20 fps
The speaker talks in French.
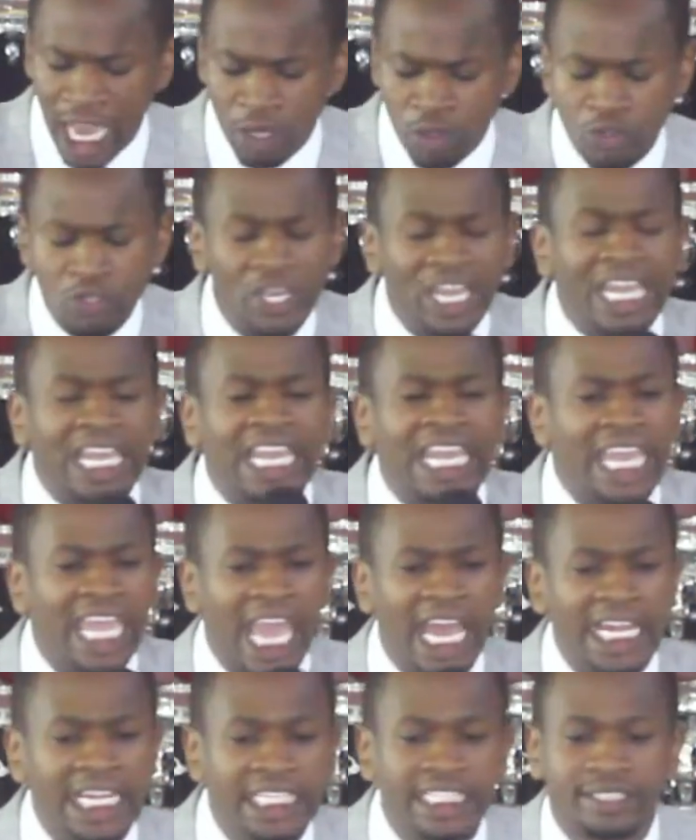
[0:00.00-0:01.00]
à une
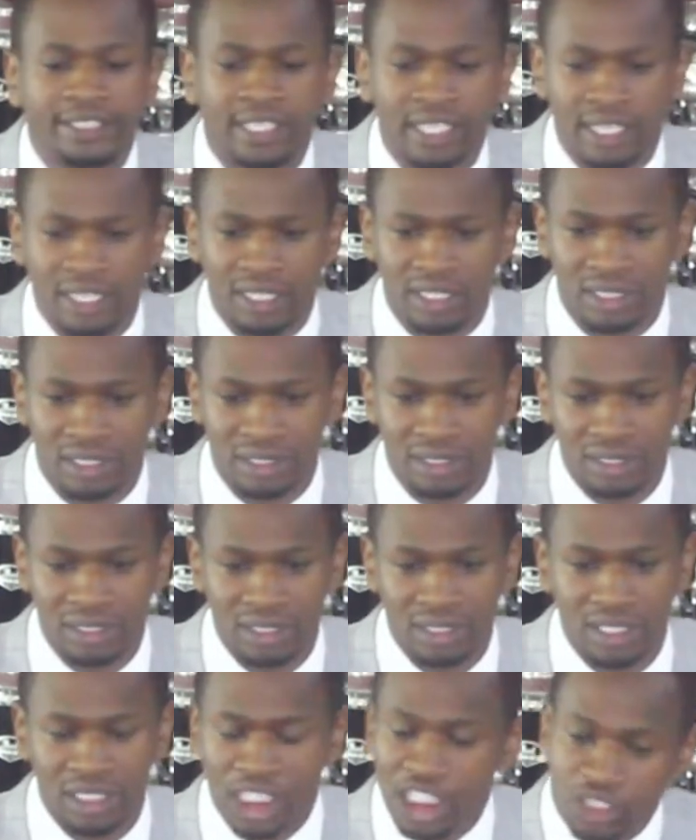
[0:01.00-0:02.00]
réalité
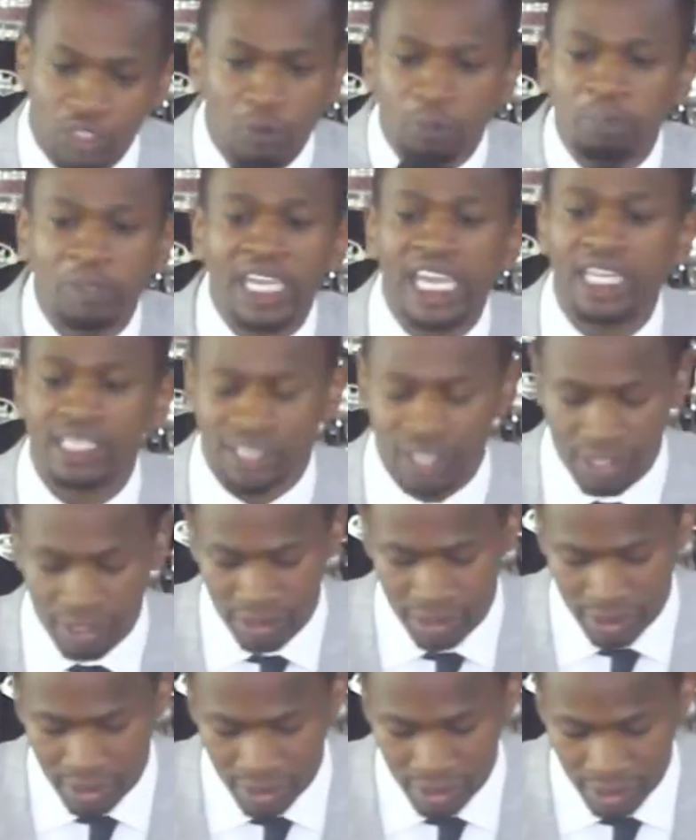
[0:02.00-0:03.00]
qui se
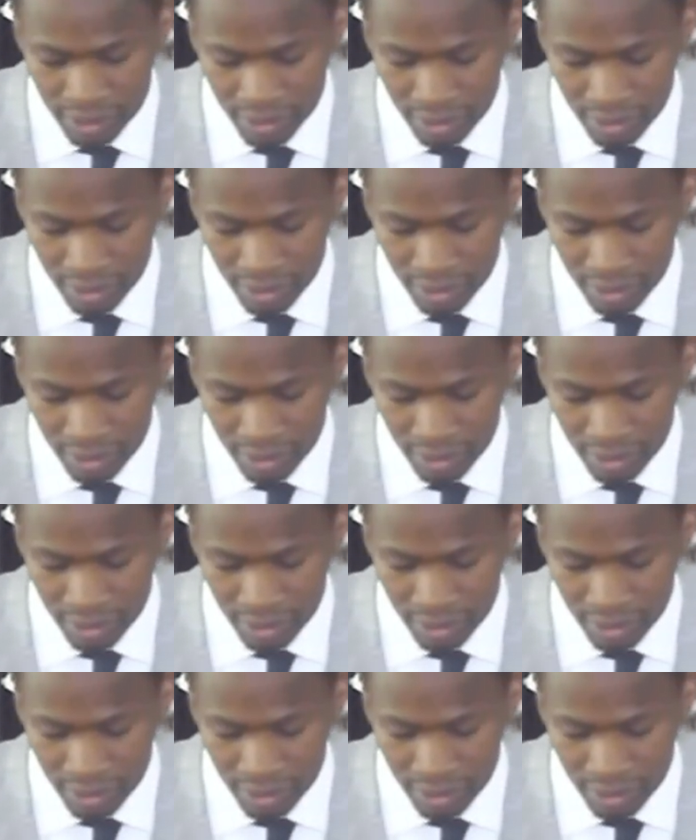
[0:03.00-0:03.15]
présente.